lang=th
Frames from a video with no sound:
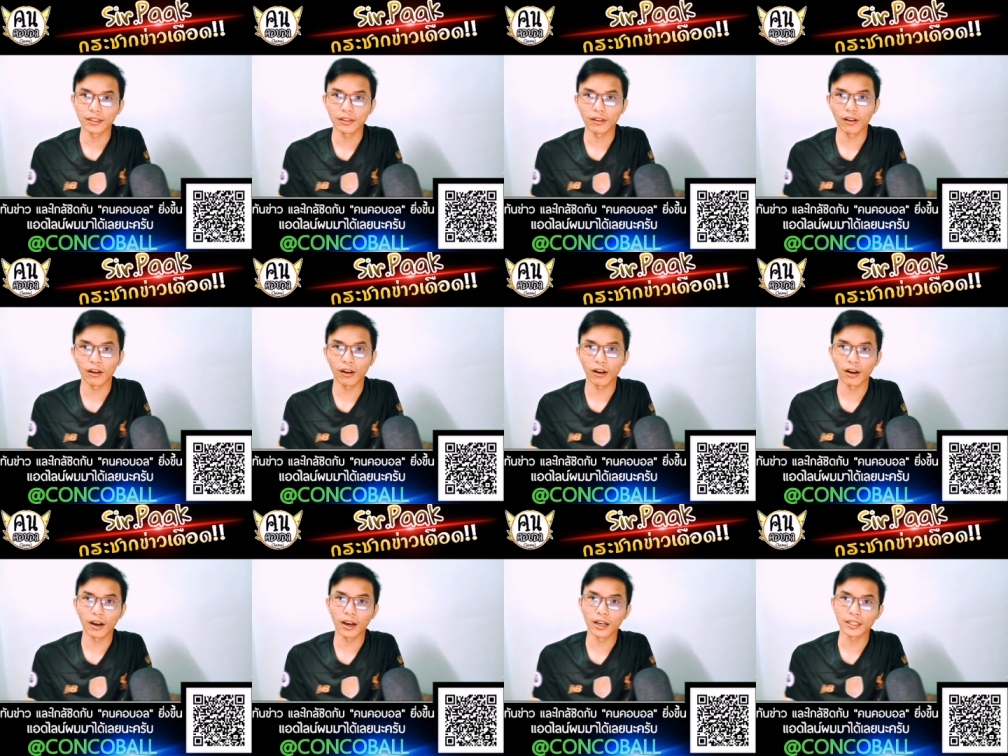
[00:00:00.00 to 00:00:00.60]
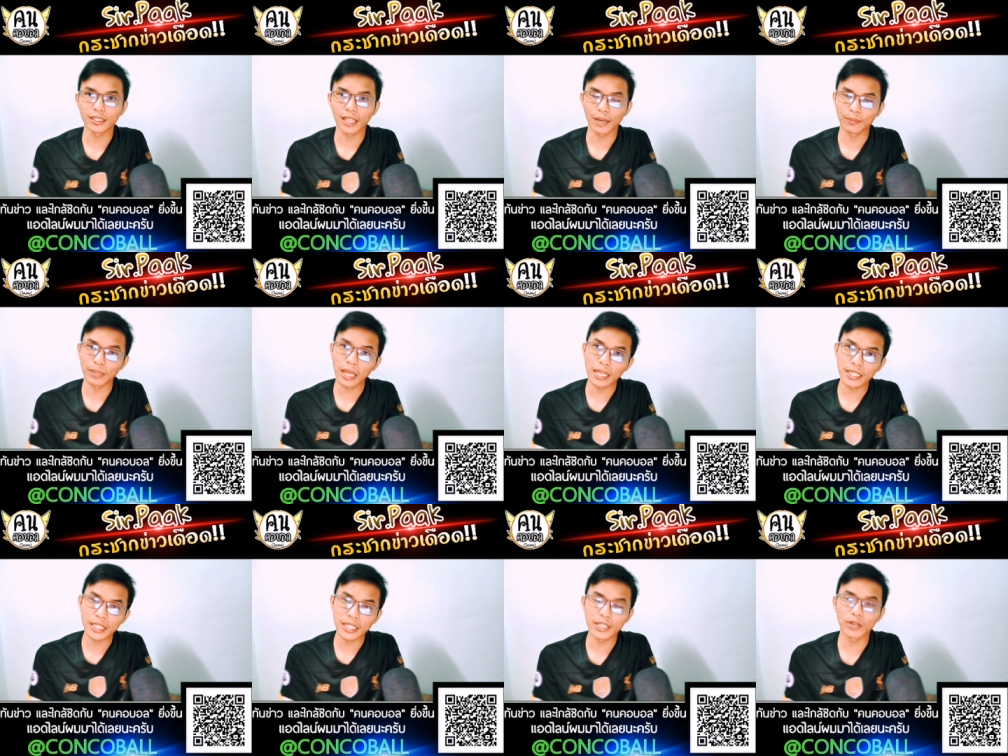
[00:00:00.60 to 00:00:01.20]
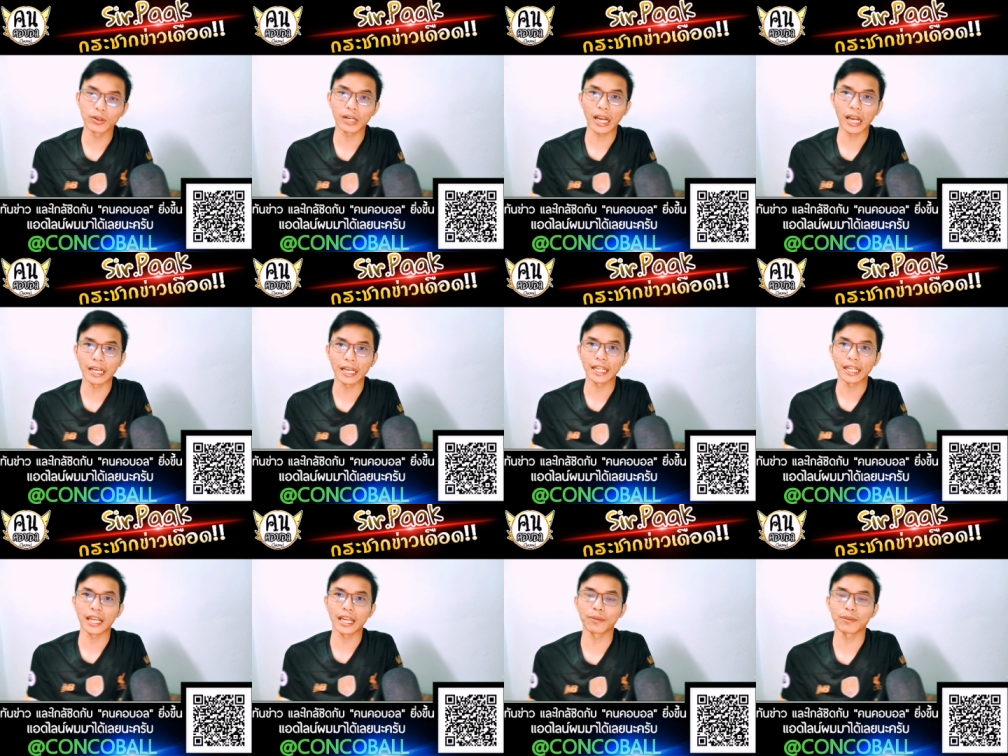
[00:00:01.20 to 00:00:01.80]
ก็ทำได้เช่นเดียวกัน
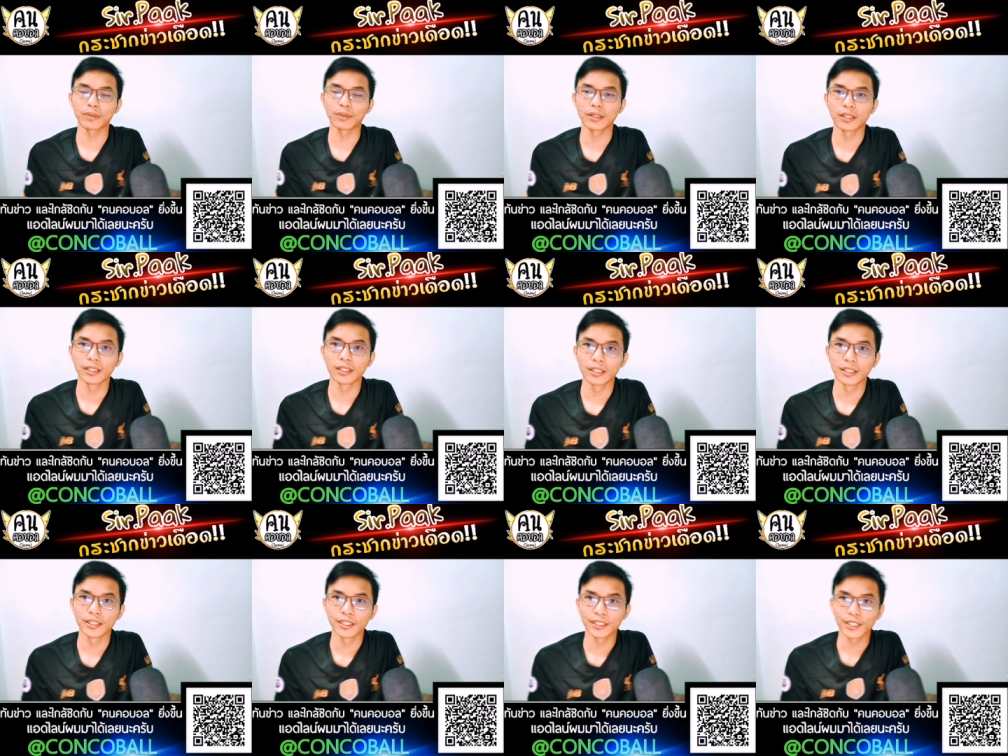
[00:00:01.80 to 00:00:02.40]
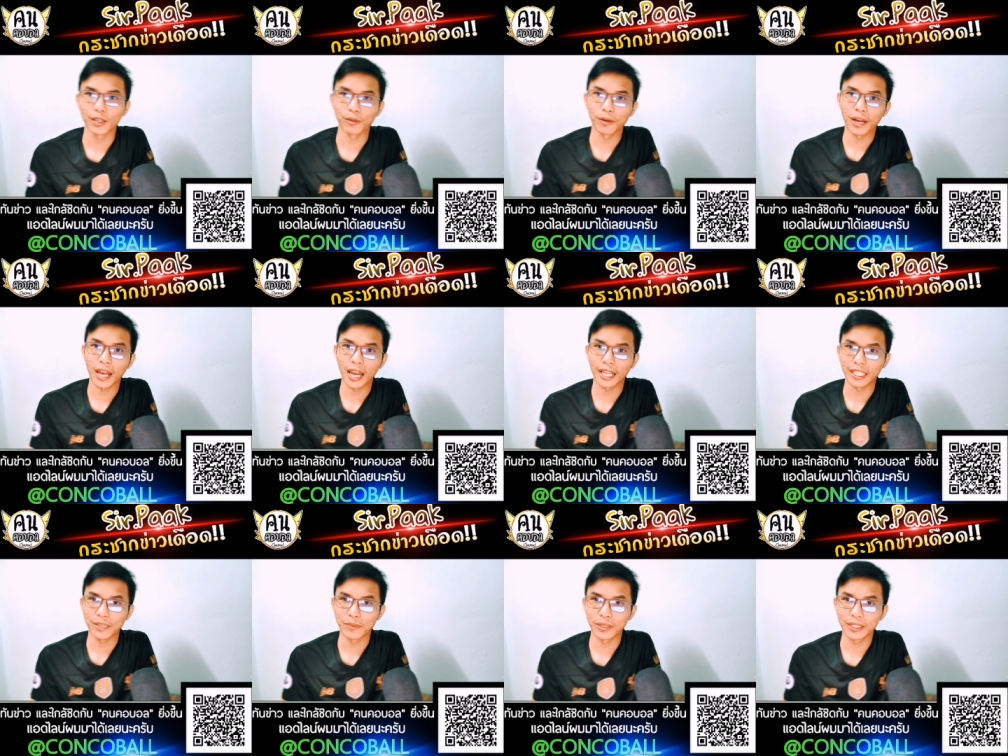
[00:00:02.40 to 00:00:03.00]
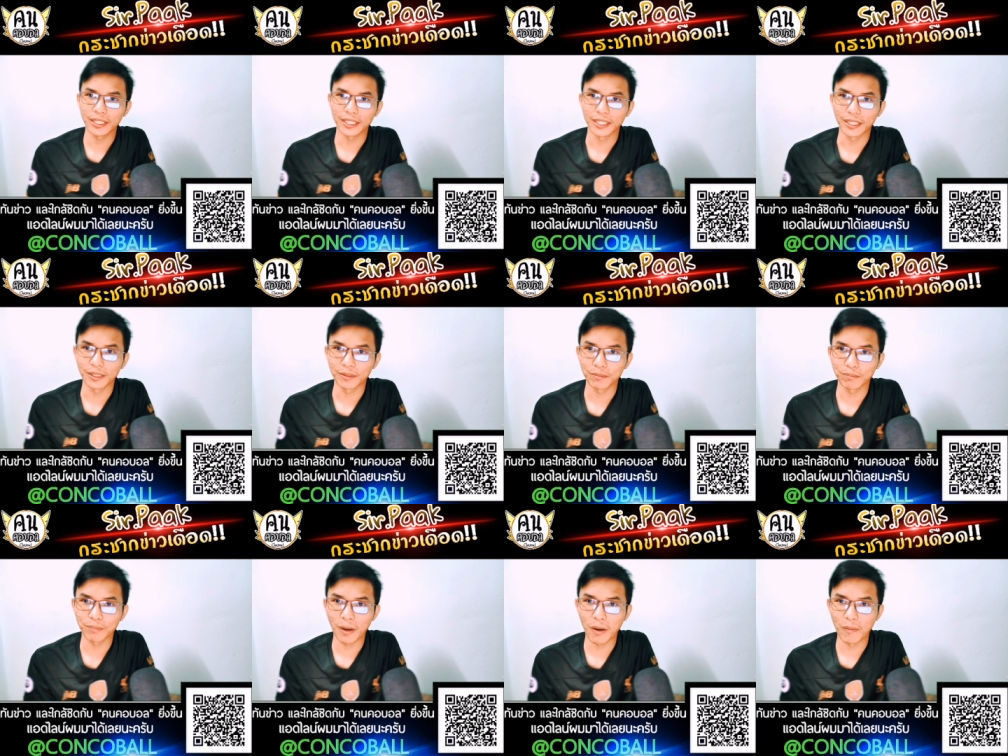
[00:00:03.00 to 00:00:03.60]
นะครับ แต่ว่าอาจจะไม่ถึง
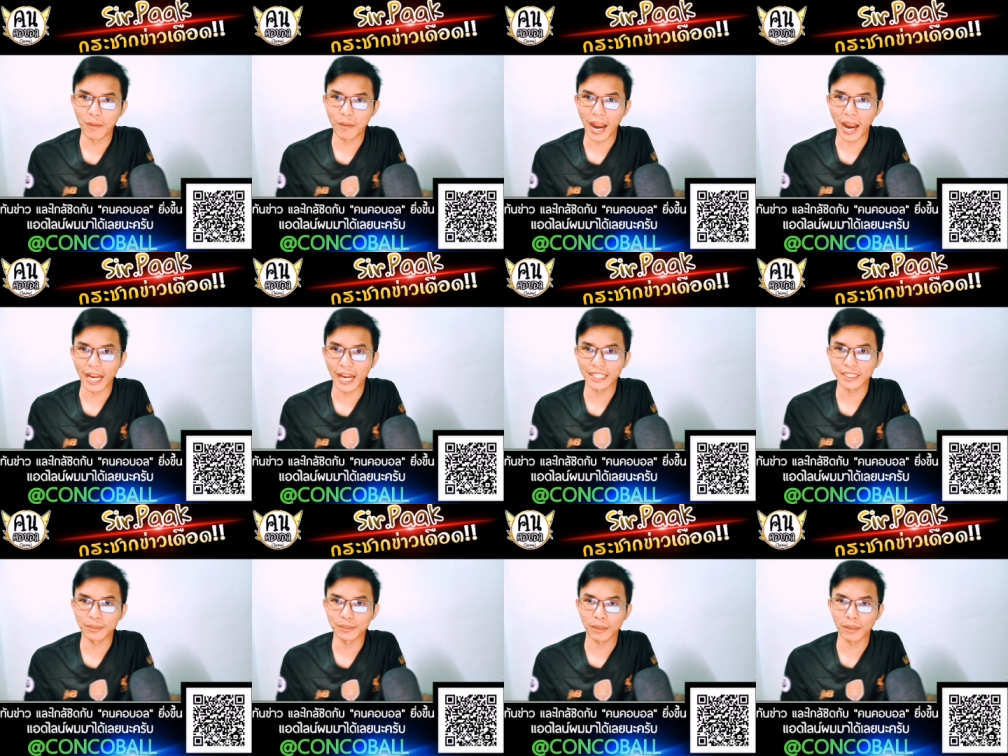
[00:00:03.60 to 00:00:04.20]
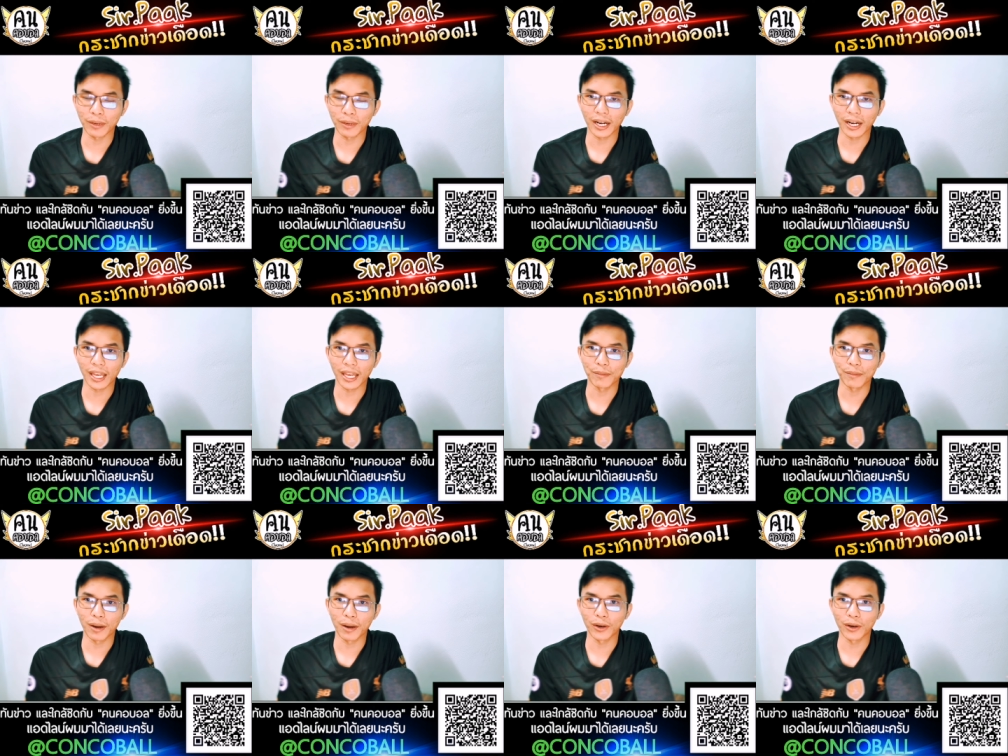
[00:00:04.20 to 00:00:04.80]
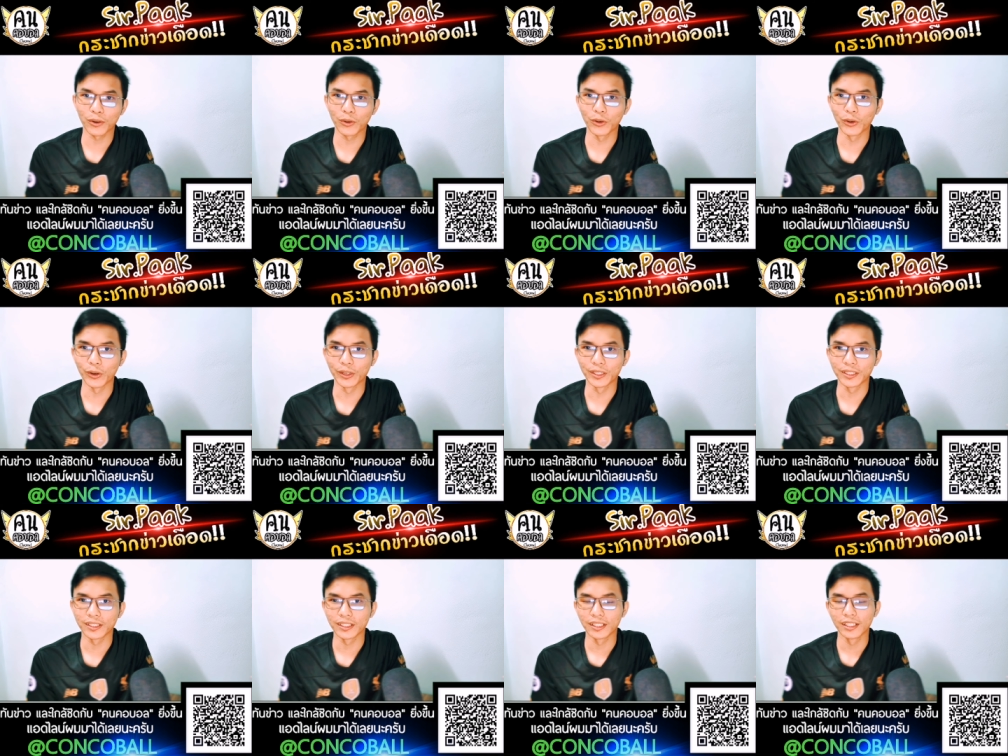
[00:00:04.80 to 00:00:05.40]
เป้าหมายนะสำหรับใครบางคน
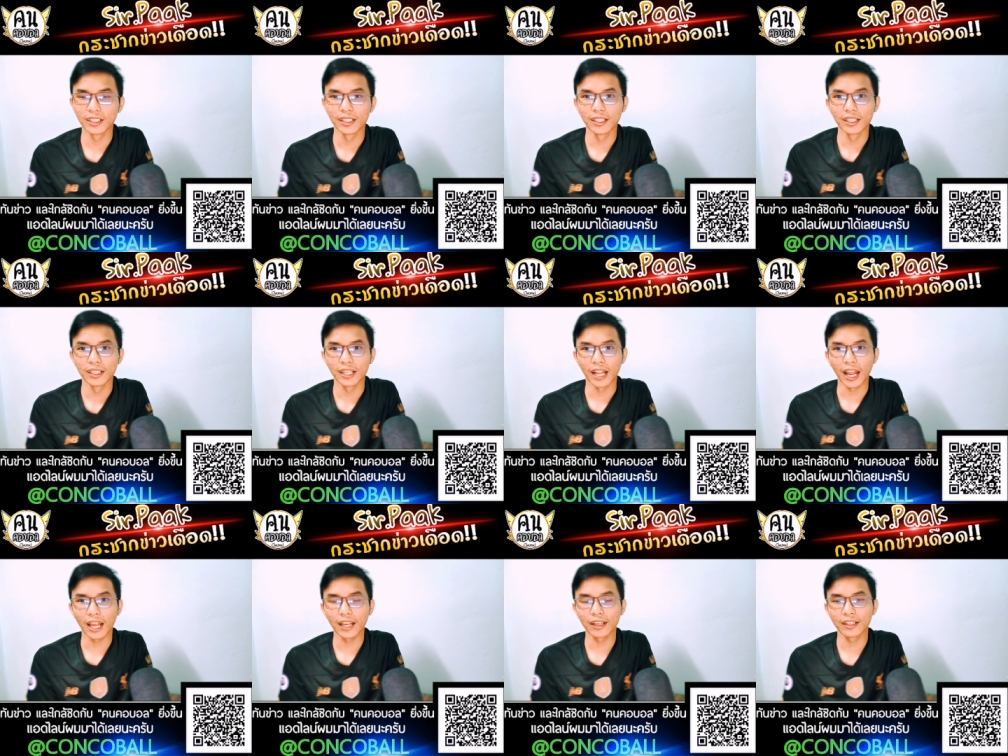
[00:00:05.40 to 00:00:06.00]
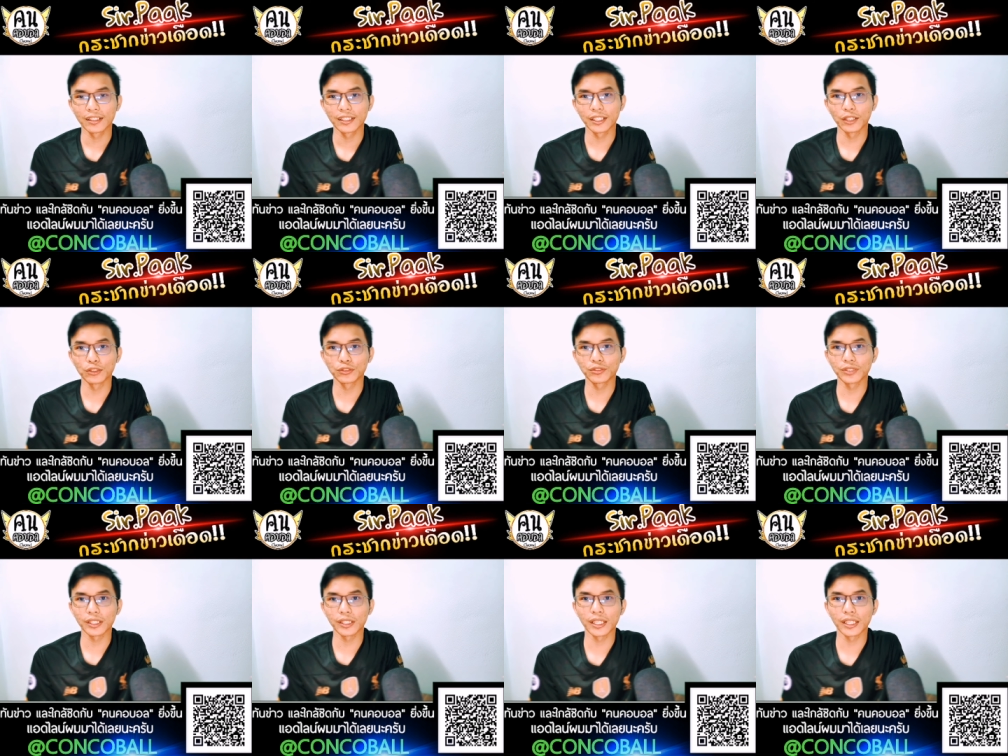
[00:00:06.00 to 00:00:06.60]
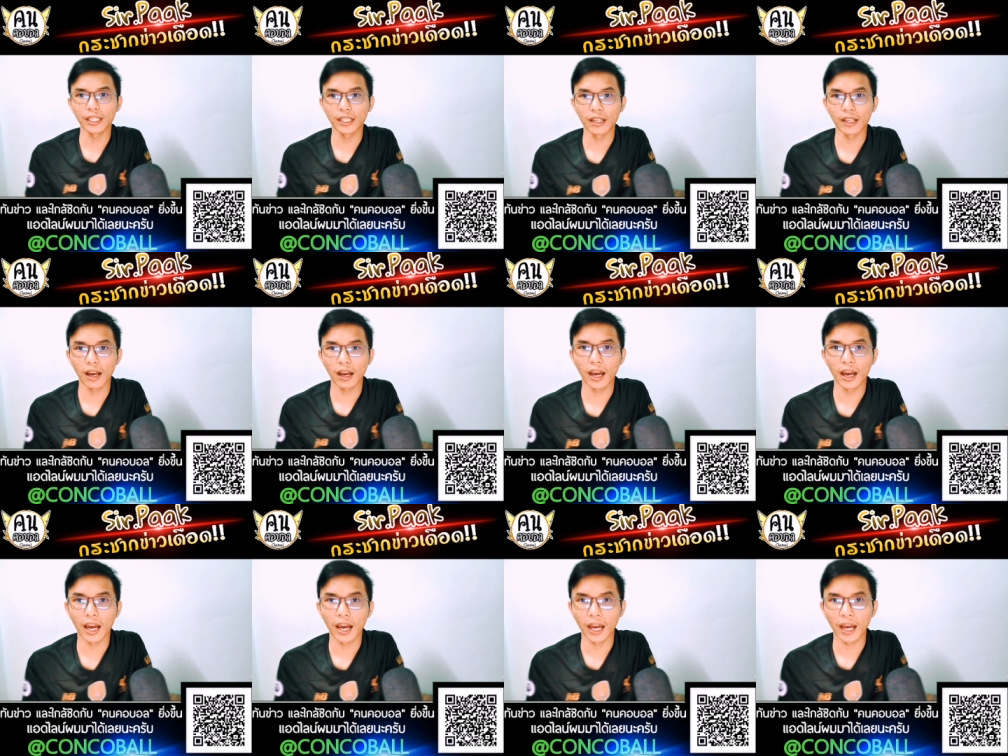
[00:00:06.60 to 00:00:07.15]
นะเชลซีก็